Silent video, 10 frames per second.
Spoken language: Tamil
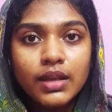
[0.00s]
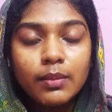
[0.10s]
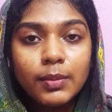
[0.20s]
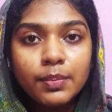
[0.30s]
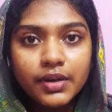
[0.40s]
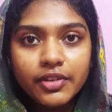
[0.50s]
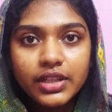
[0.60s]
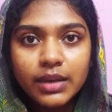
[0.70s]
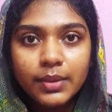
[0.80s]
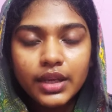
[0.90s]
நம்ம
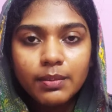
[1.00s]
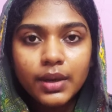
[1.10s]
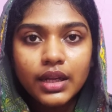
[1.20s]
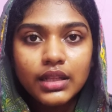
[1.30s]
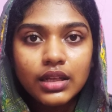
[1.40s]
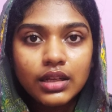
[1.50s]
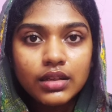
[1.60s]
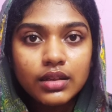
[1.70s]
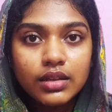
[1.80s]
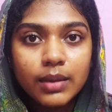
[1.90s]
பர்ஃபெக்டாக பிகின் பண்ணால் தான்
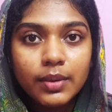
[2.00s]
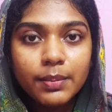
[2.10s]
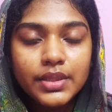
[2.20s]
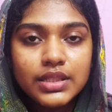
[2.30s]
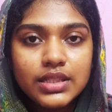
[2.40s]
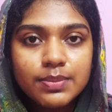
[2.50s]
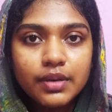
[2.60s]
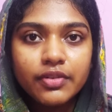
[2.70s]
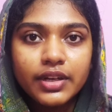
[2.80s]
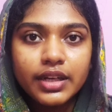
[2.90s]
நம்ம பிஸ்னஸ்
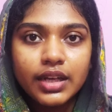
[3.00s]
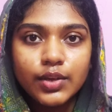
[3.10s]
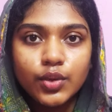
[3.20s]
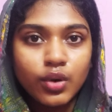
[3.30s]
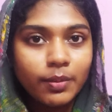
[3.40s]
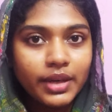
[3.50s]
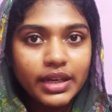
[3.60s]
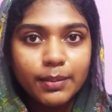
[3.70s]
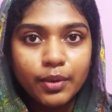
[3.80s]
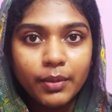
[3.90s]
பர்ஃபெக்டாக இருக்கும்
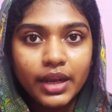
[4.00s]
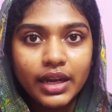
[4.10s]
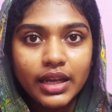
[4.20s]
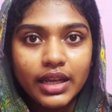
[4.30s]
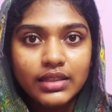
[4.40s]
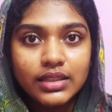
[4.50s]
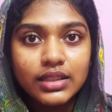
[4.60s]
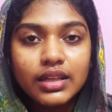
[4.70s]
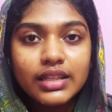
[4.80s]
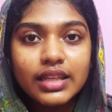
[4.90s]
அப்படின்னு எப்போவுமே கிடையாது
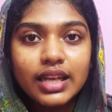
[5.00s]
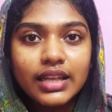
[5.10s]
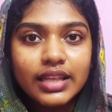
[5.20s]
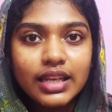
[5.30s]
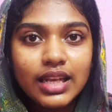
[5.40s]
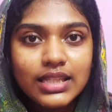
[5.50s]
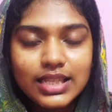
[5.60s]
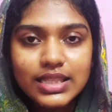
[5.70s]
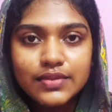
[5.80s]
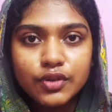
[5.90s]
ஏன்னா எல்லா
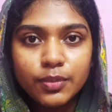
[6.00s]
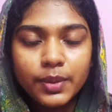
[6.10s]
சக்ஸஸ்ஃபுல்